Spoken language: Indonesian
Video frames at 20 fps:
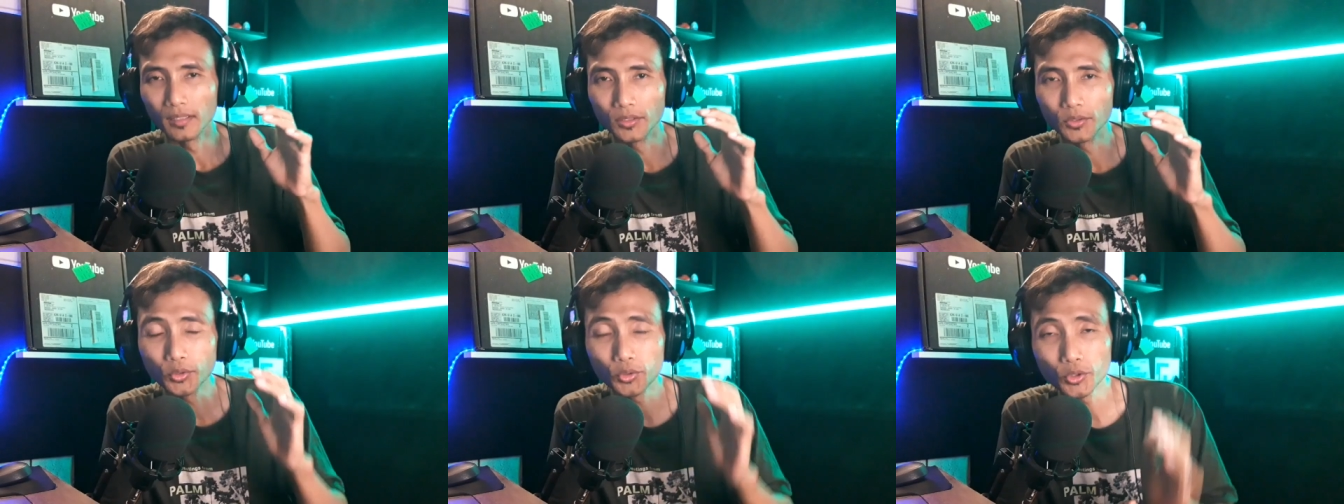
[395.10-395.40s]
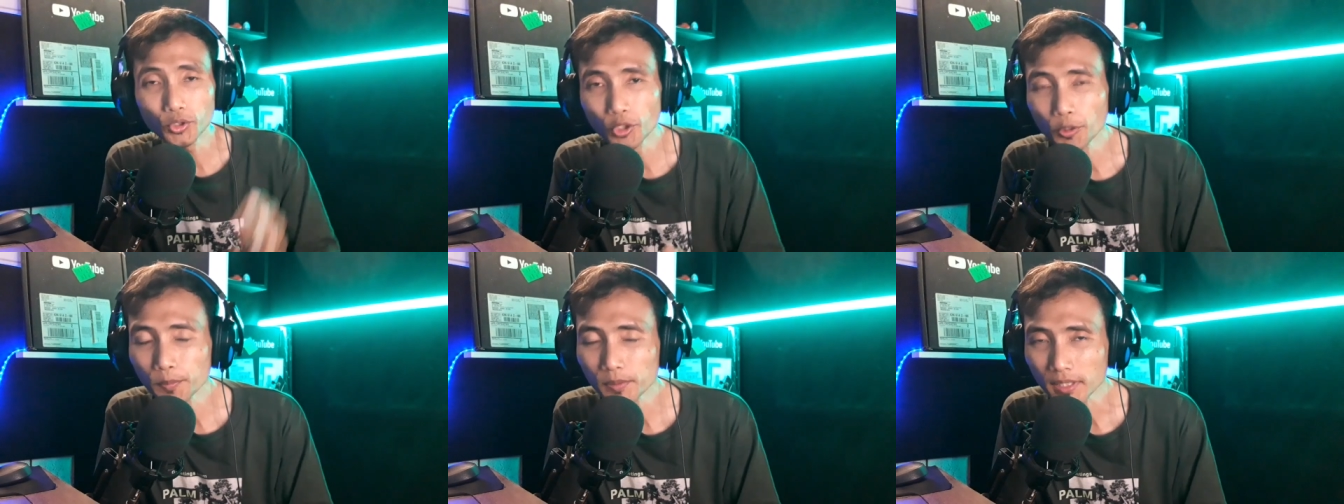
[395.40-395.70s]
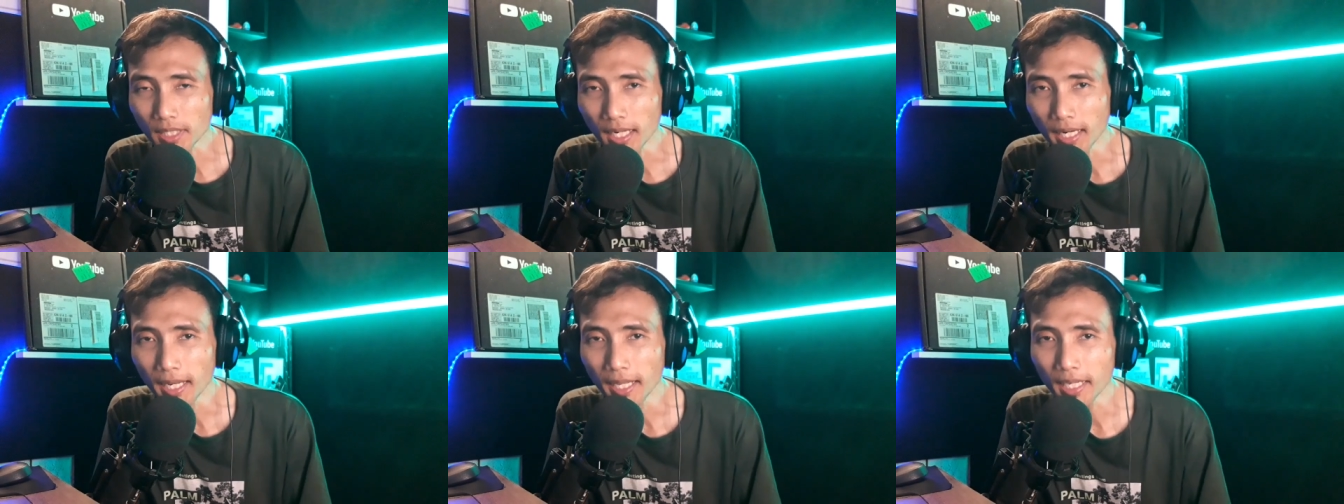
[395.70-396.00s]
YouTube
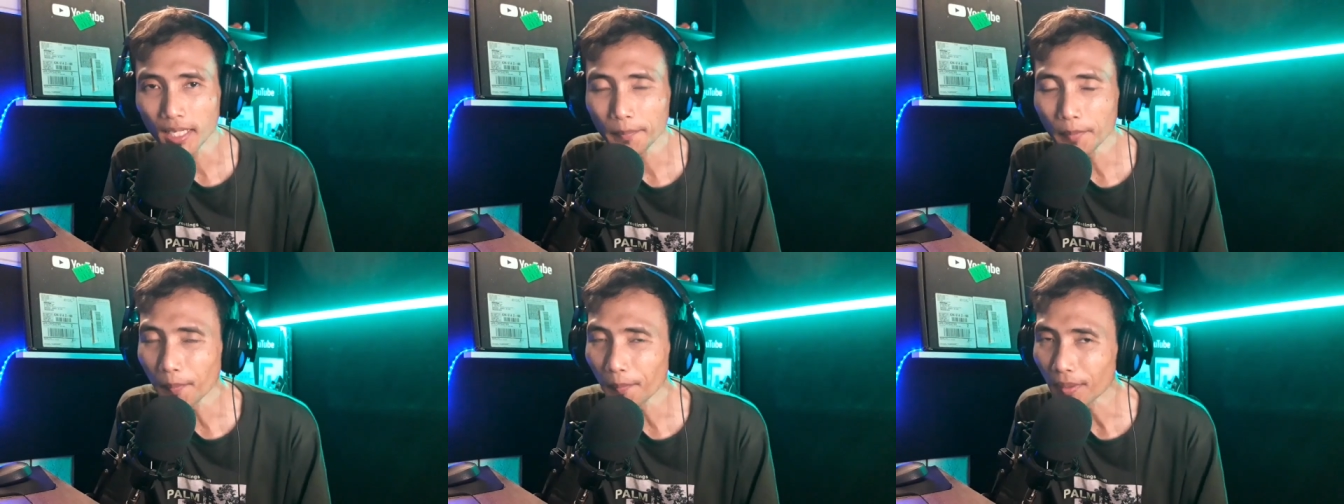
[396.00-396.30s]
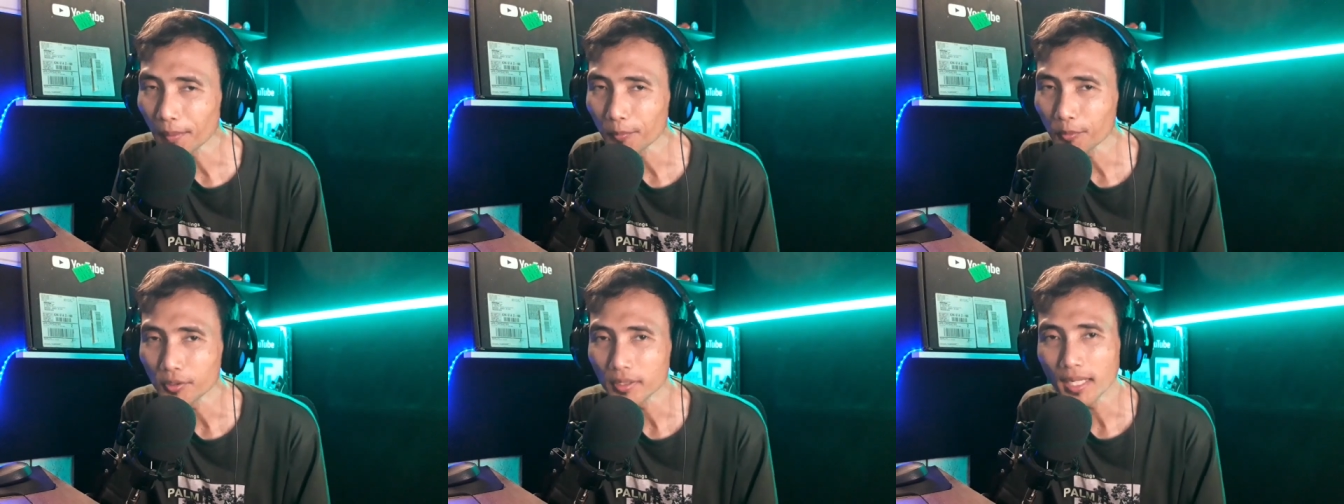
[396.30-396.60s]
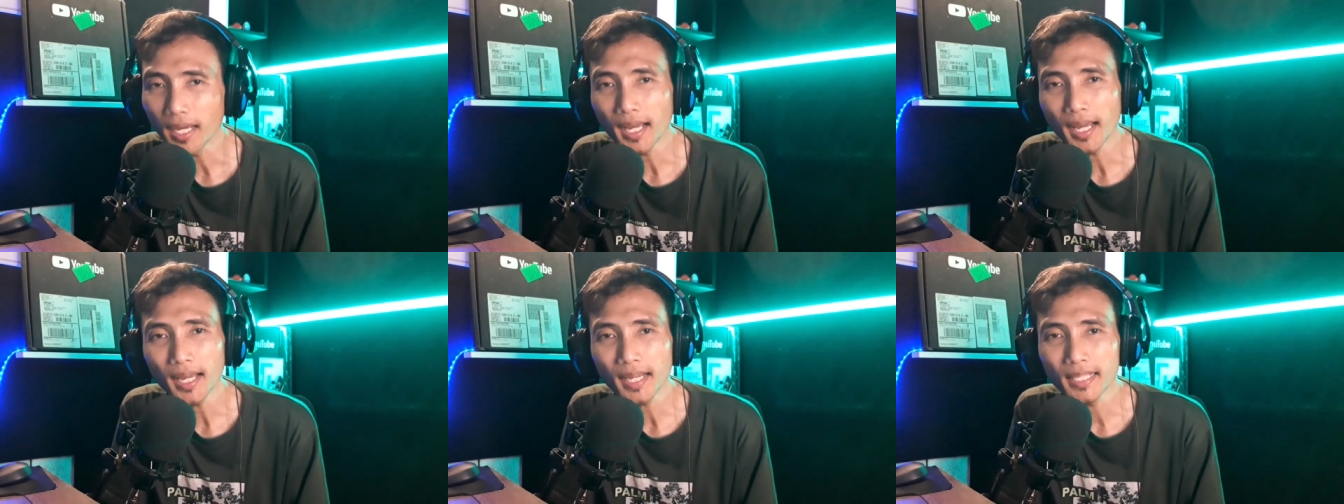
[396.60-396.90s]
sekali lagi
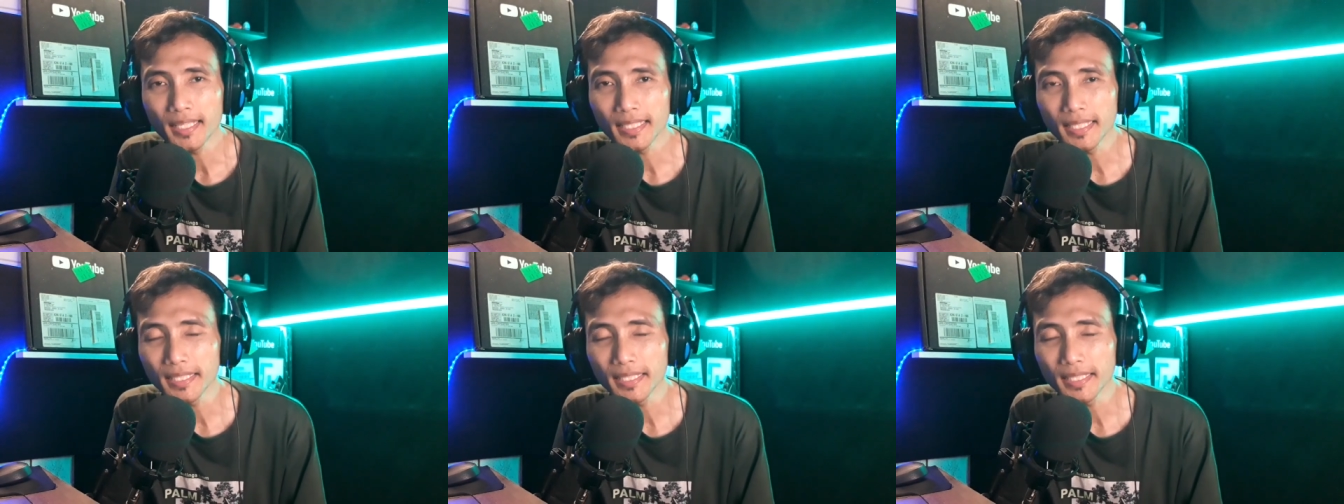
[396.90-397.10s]
mempermudah